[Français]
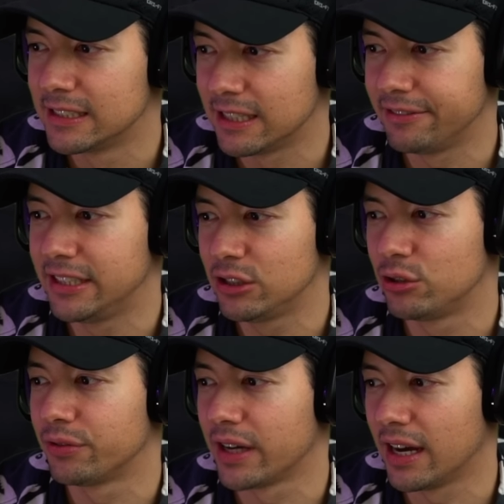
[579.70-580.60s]
T'avais dit que
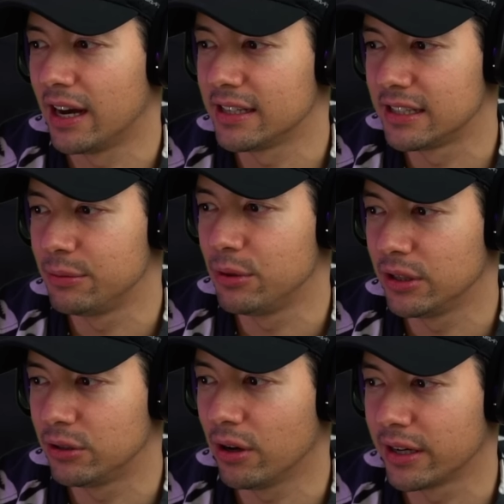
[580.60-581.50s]
tu ferais Ras
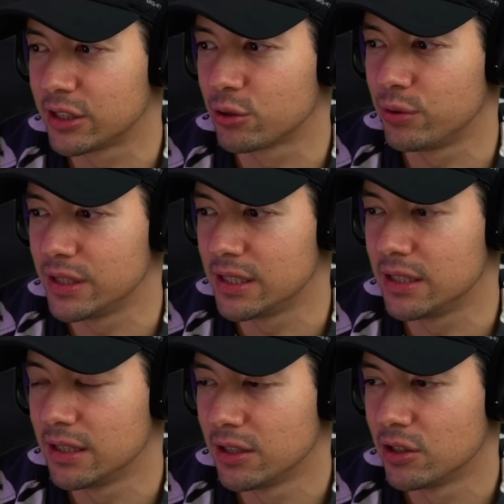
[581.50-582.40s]
Simulator avec Squeezie.